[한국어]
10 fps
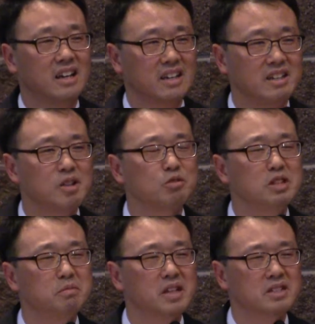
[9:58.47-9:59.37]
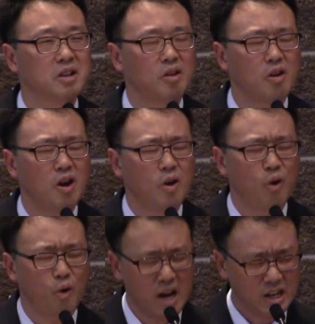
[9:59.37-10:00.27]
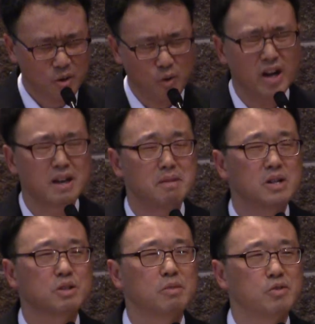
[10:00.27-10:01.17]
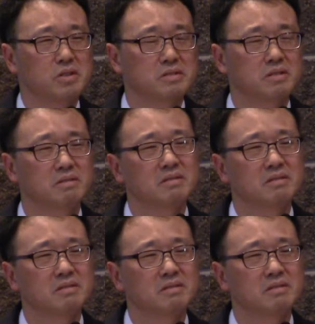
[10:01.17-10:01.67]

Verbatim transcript: 예수님께서요, 확고하게 말씀해 주셨어요.